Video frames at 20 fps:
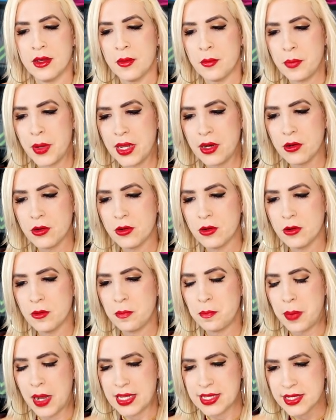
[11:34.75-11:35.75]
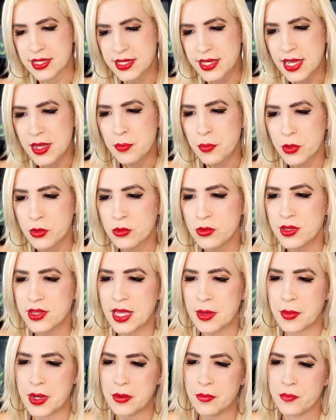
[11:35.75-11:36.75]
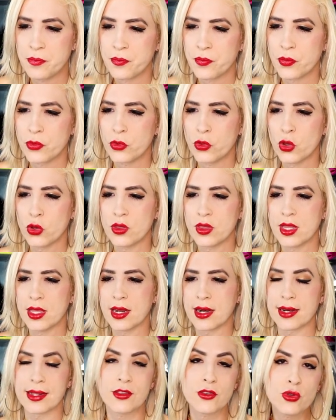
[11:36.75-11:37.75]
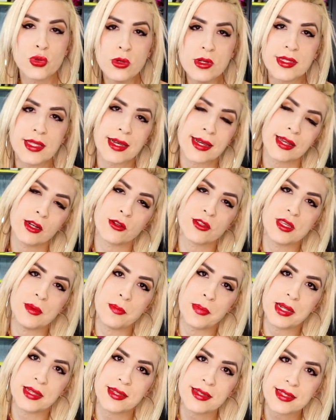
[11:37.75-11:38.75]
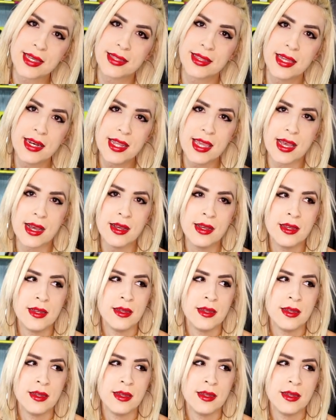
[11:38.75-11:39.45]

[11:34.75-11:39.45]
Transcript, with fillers: Pero pasé por un tema donde resulta que los implantes que tenía